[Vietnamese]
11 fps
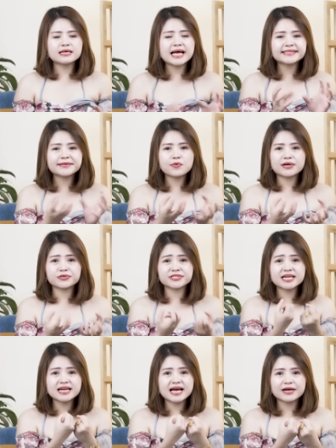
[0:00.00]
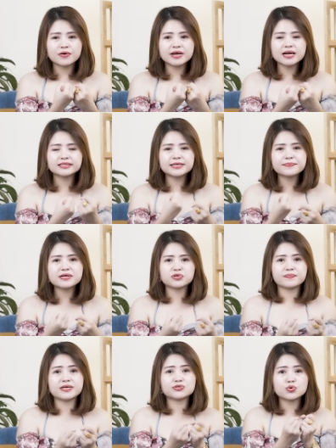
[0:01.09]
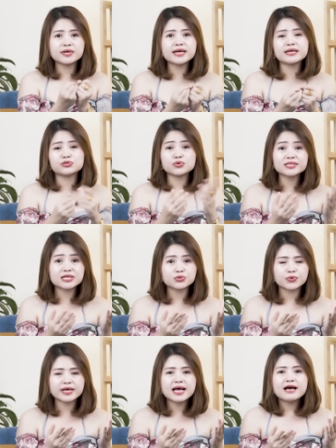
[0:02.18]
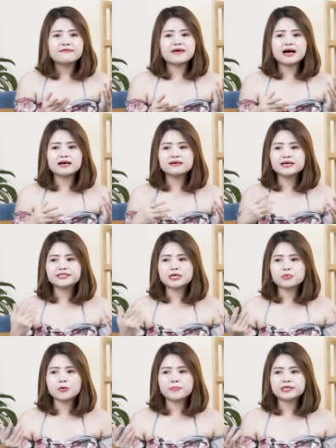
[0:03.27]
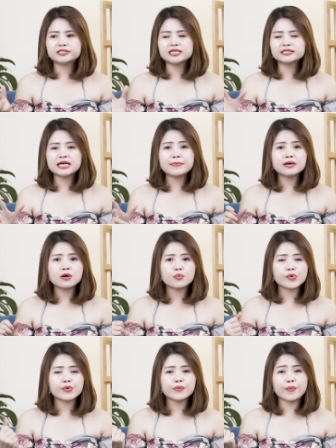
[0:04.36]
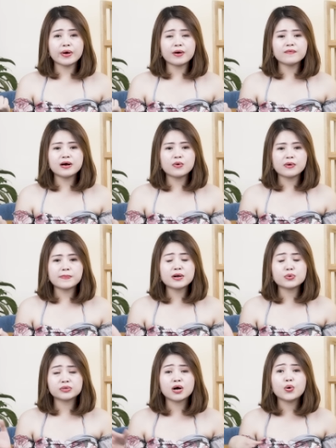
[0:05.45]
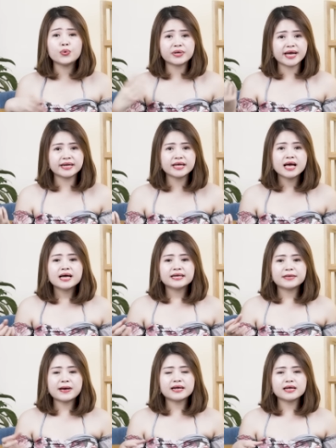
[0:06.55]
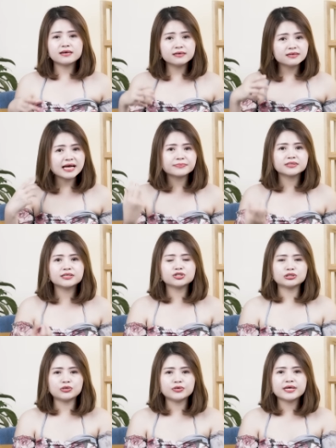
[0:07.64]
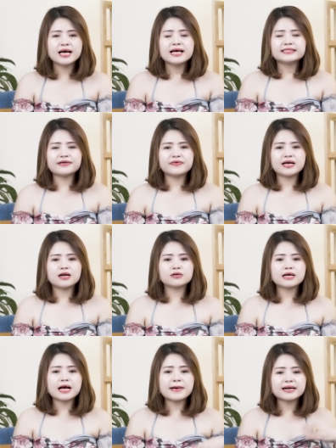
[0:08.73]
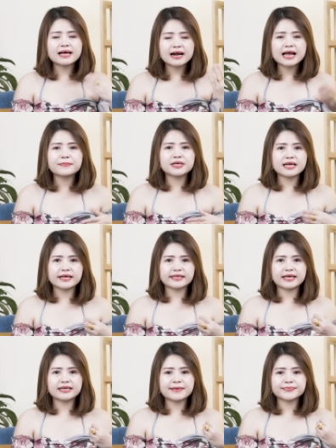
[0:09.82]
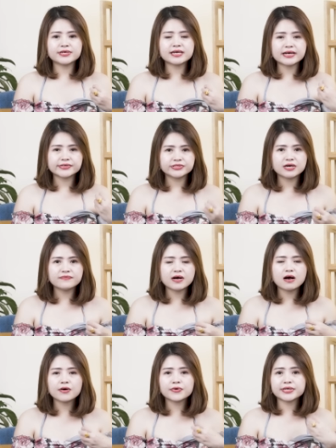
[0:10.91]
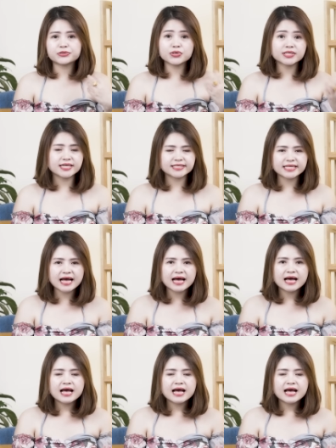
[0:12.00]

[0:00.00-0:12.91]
hai tinh hoàn nó săn lại có nghĩa là tinh binh chuẩn bị dồn lên để xuất ra rồi ấy, và người chồng của mình chân tay bắt đầu cứu kéo vào hoặc bắt đầu thở hổn hển ấy thì bạn hãy cứ làm tới cho tôi tại vì cả bạn càng làm như này thì nam giới càng sướng và họ có thể xuất tinh ra